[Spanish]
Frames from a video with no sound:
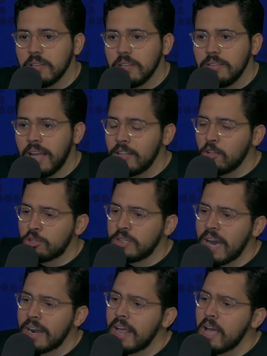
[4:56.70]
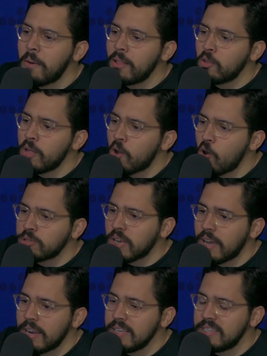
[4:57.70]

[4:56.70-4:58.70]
Dando charlas y hablando de cosas que ni